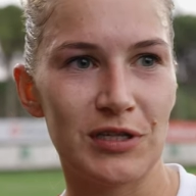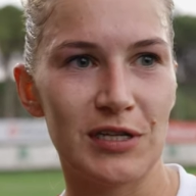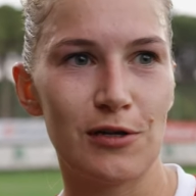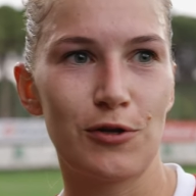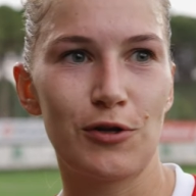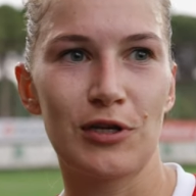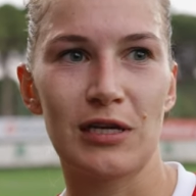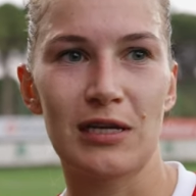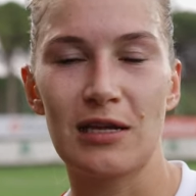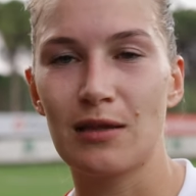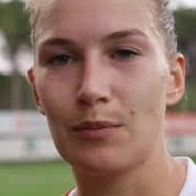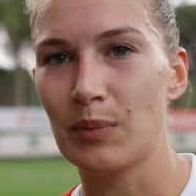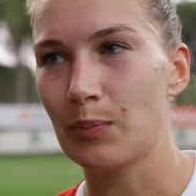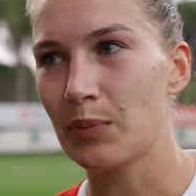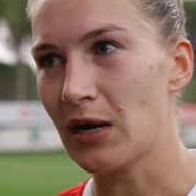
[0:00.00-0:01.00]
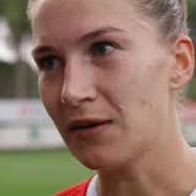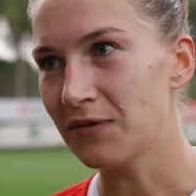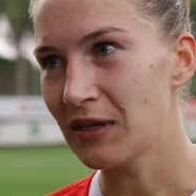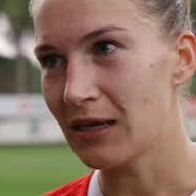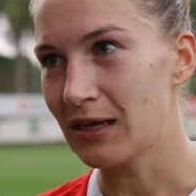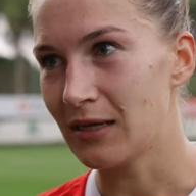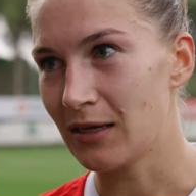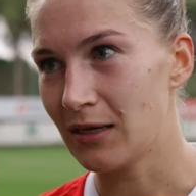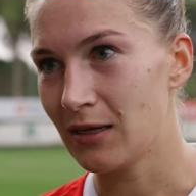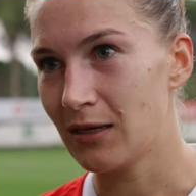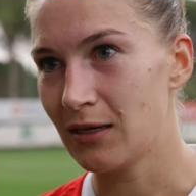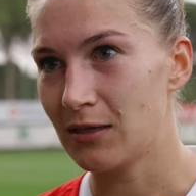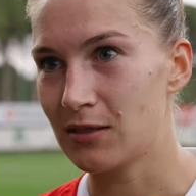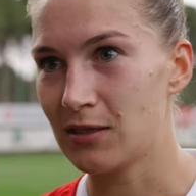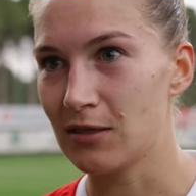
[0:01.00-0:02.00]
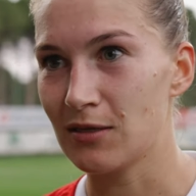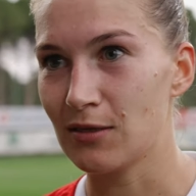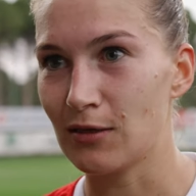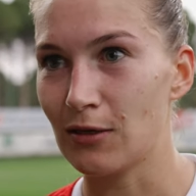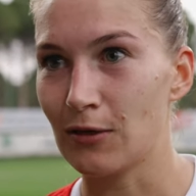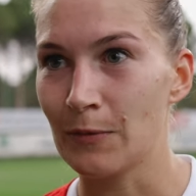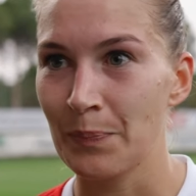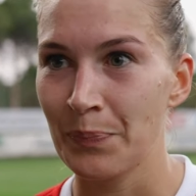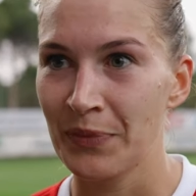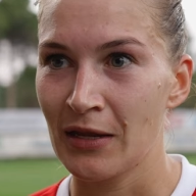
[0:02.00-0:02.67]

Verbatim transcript: делают какие-то поправки, и, естественно,